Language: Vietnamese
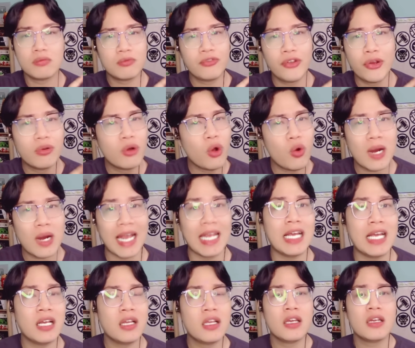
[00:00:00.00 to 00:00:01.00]
phiêu lưu này
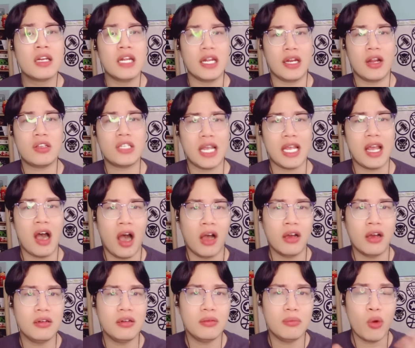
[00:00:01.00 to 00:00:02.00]
á thì nó sẽ
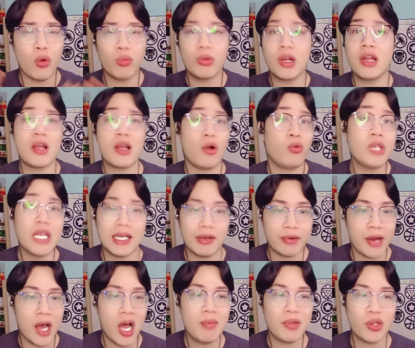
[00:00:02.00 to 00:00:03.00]
ở một nơi ngẫu nhiên nào
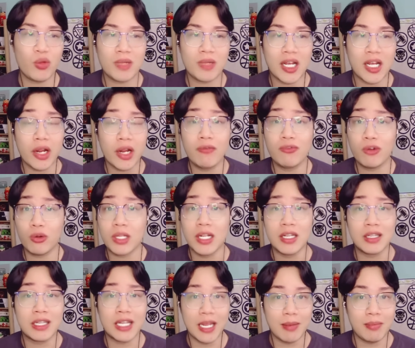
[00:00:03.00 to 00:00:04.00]
đó mà chúng ta có thể vô tình
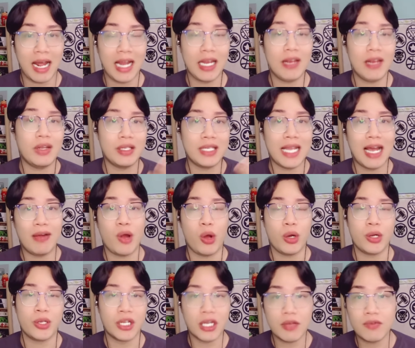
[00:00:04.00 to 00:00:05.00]
tìm thấy và trao đổi
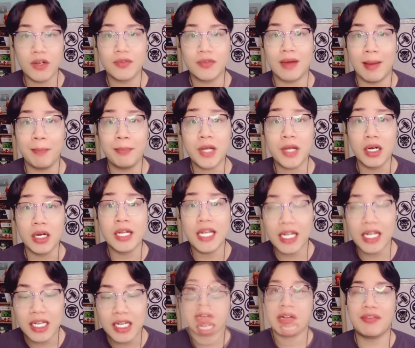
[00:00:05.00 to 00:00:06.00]
được những cái vật phẩm cần
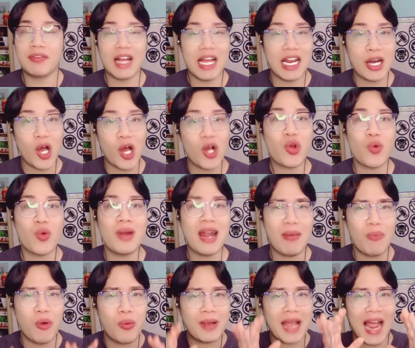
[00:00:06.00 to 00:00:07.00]
thiết và nó cũng là
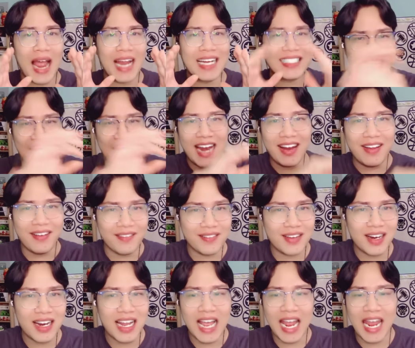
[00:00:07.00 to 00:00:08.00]
một cái challenge
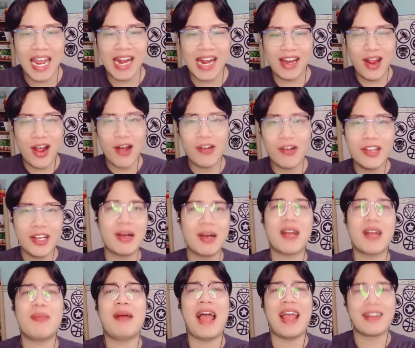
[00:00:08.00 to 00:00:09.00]
rất là hay nếu như mà
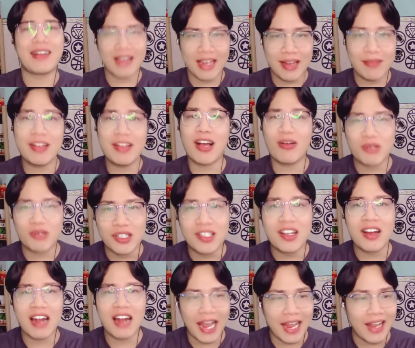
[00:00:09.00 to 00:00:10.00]
các bạn kiếm những ông thương
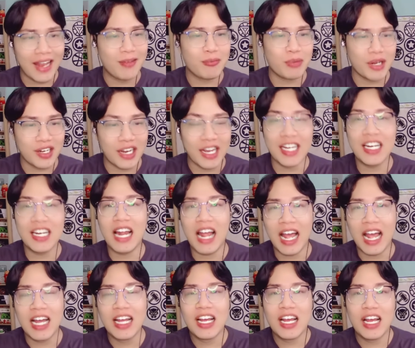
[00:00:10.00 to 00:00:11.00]
nhân này mình nghĩ
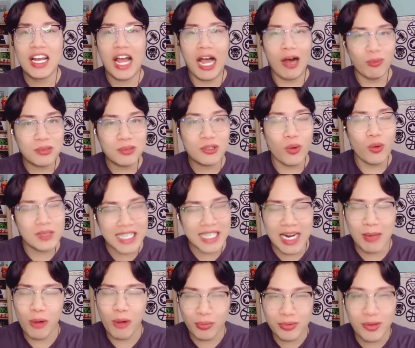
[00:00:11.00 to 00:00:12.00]
là ổng cũng sẽ
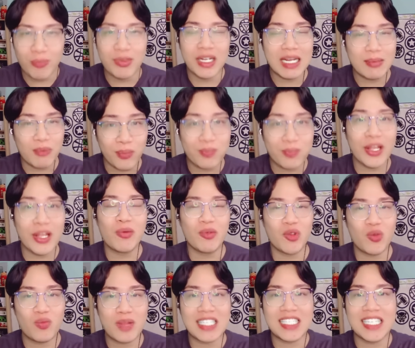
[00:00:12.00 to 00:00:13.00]
là một trong những cái mục tiêu mà
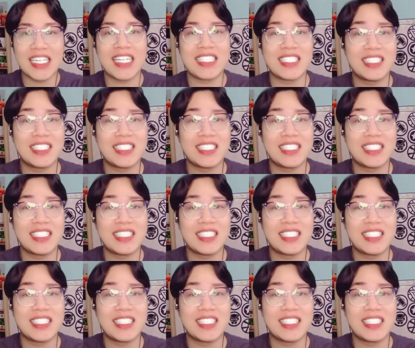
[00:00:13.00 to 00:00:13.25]
chúng ta sẽ